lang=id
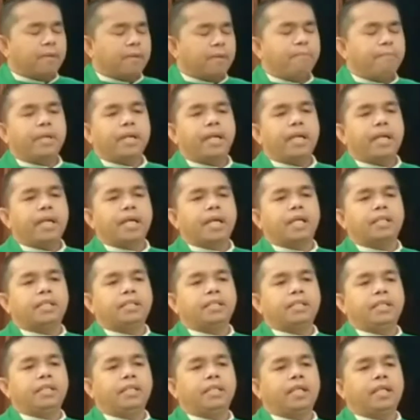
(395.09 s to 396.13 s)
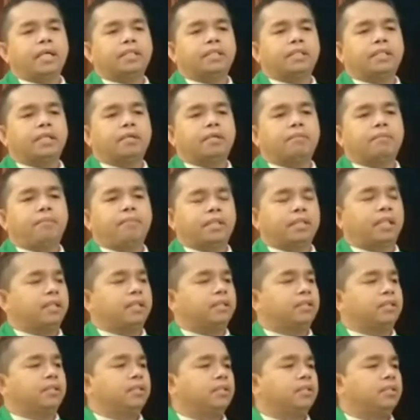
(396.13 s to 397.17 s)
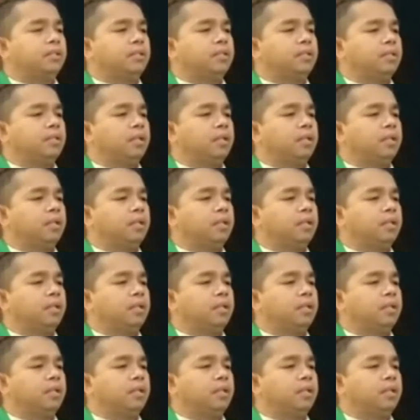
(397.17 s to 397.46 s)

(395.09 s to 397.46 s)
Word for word: mereka tidak terbatas